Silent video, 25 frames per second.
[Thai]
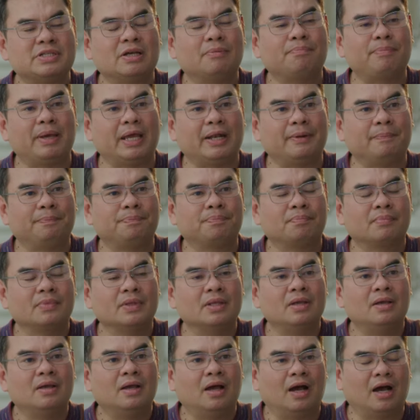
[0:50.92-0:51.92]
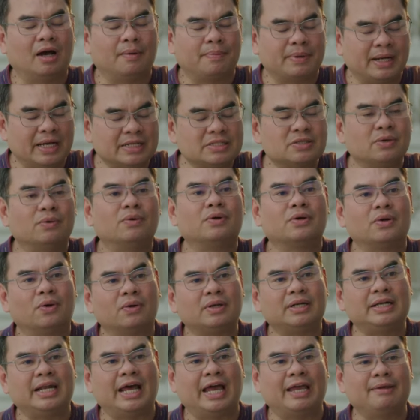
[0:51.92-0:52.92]
ซึ่งเป็นพระเจ้าโอร
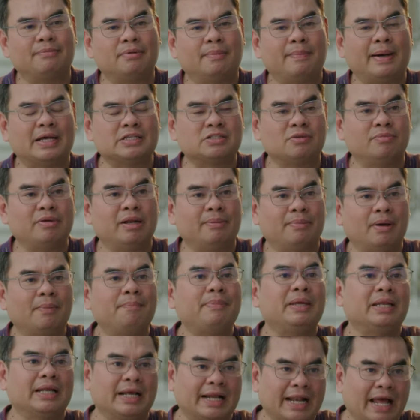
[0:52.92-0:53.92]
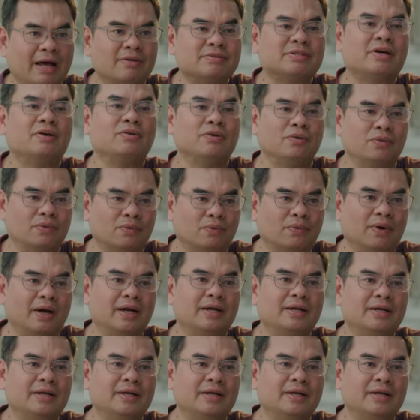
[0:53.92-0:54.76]
สในพระบาทสมเด็จพระปิ่นเกล้าเจ้าอยู่หัว